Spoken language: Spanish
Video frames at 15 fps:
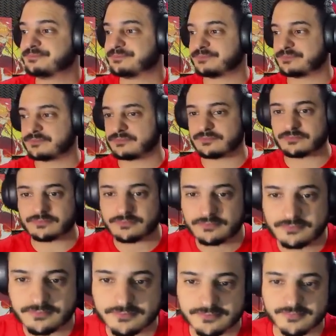Es lo,
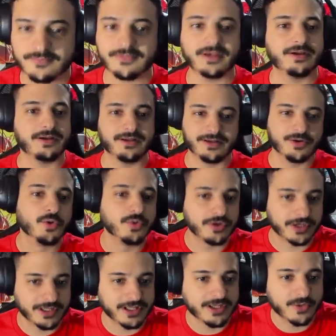importante, literal. Un
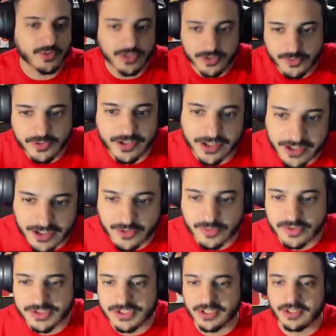ridículo, un
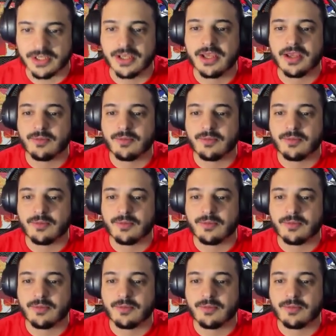ridículo soy.